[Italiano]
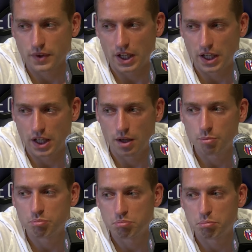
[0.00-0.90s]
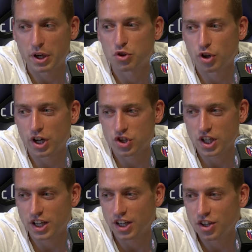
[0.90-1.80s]
E per ritornare a
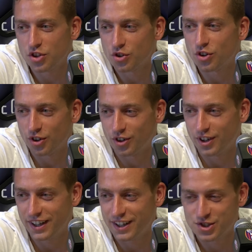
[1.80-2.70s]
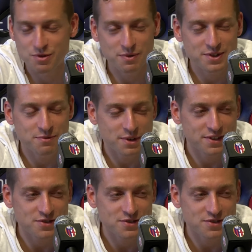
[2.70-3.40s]
Giaccherigno eh, ci, ci,